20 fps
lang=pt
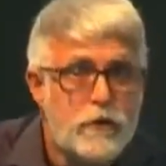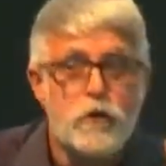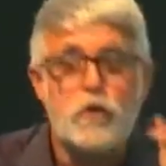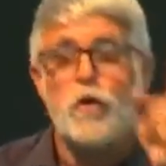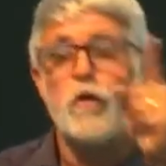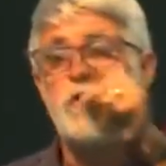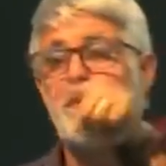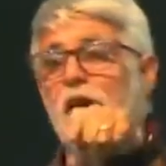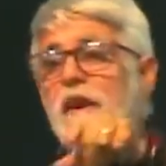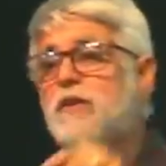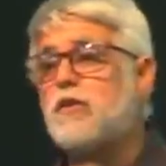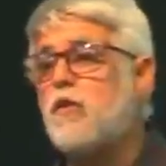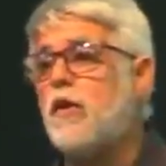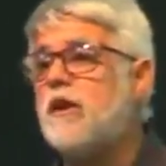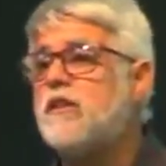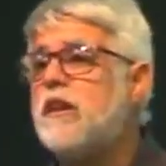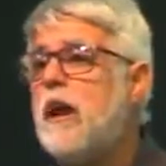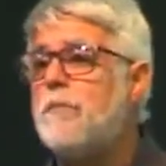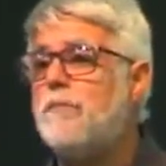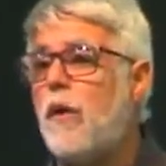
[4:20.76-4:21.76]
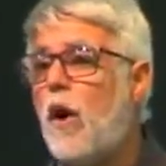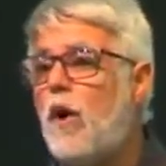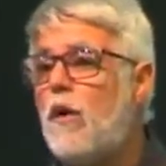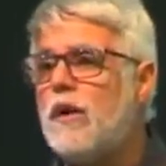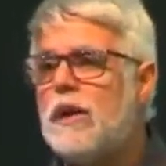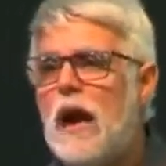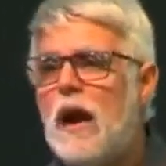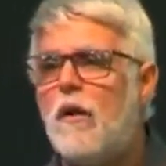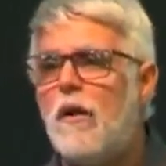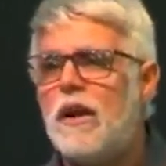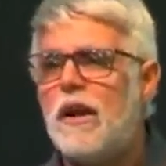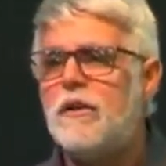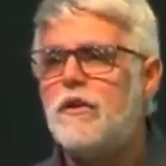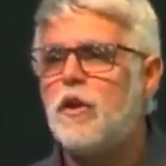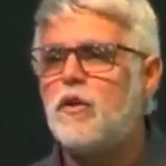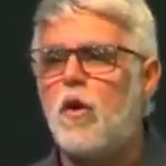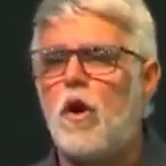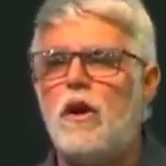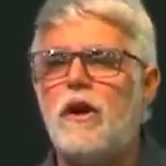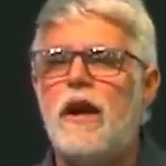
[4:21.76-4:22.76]
Se tu fez coisa boa na hora
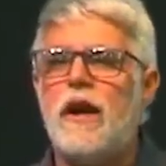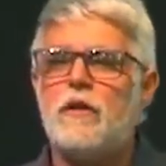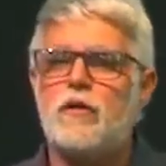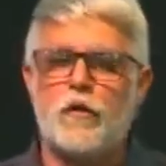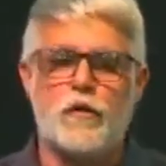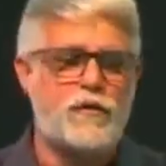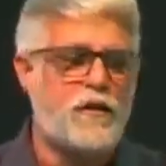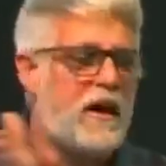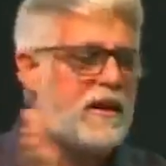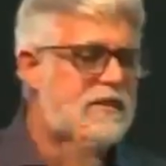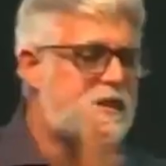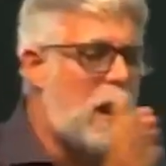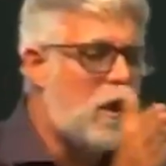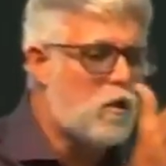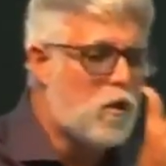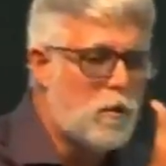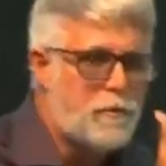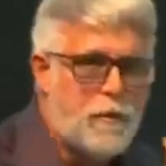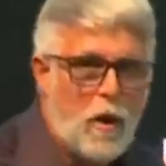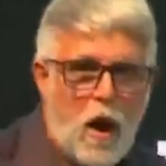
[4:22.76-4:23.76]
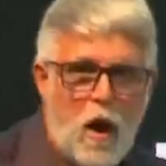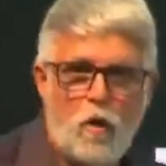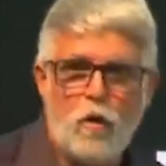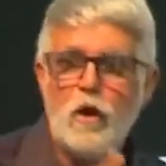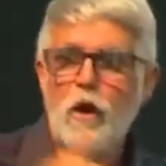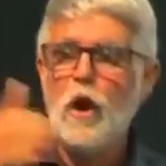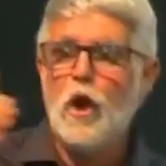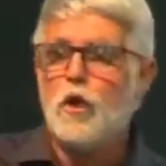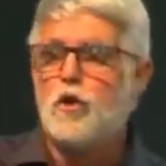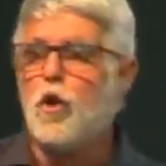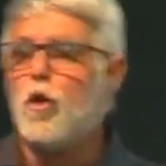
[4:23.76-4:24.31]
de colher, tu faz algo bom,